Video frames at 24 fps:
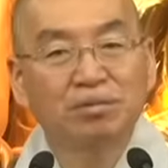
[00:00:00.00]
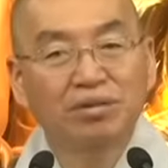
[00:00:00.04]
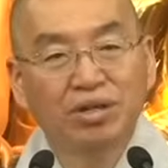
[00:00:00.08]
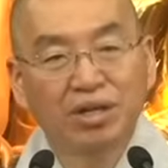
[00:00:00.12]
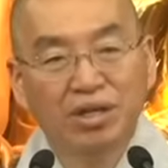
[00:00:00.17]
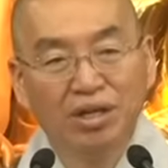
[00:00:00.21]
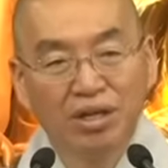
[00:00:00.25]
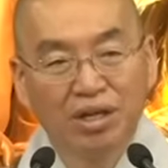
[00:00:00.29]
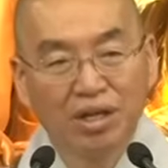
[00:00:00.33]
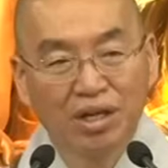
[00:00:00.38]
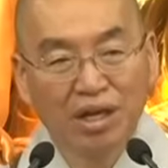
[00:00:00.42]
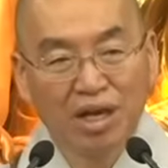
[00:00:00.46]

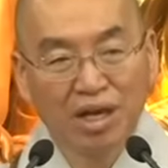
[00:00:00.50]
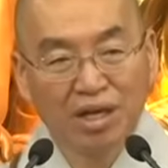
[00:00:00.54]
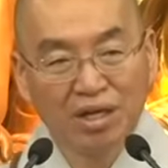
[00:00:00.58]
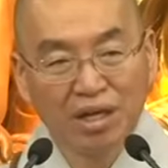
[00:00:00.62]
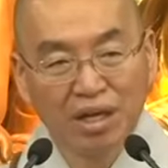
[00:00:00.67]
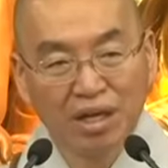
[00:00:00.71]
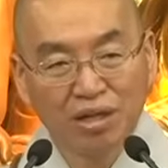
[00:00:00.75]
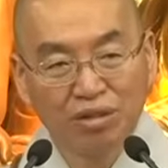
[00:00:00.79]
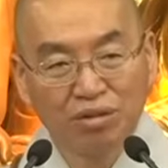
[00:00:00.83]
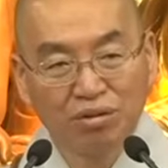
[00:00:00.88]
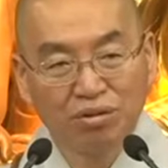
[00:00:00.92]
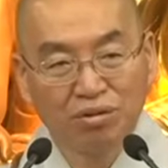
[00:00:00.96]
보기
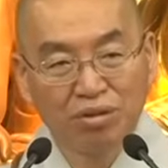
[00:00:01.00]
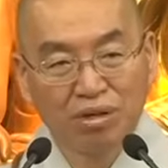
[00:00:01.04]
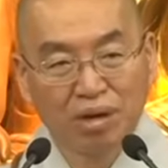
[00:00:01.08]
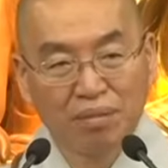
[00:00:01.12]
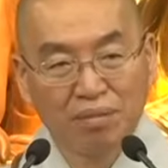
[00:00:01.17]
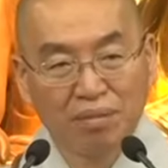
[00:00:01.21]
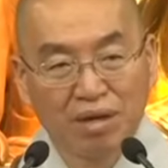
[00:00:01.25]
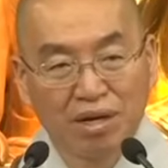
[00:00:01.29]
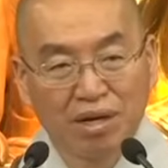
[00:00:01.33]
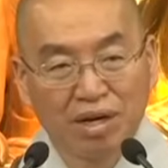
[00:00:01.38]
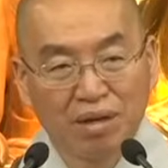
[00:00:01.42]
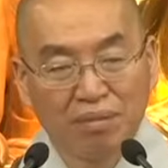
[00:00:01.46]
하는 행동을
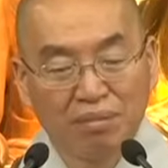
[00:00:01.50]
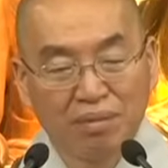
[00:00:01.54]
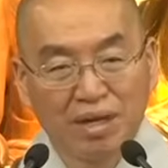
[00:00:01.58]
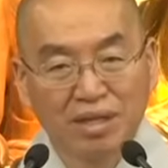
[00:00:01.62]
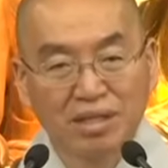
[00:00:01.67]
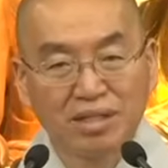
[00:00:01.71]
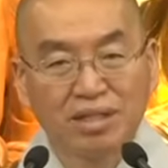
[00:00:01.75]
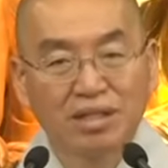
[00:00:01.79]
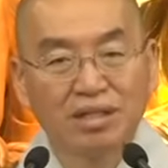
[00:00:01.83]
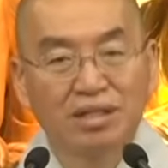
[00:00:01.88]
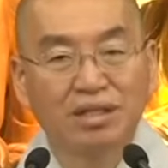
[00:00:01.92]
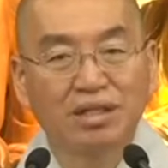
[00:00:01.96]
가만
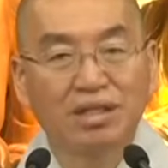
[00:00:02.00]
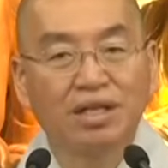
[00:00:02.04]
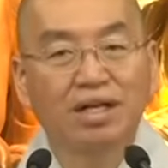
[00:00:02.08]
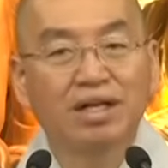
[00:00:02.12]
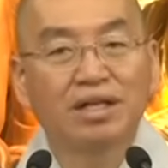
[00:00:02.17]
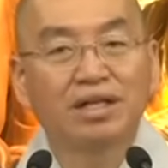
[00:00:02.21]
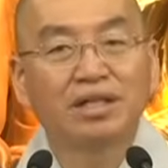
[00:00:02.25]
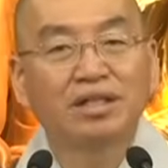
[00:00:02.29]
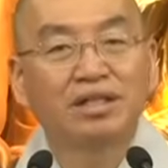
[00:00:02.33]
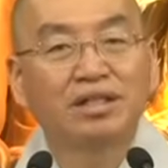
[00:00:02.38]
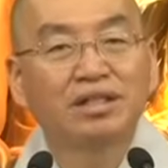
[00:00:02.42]
봤을 때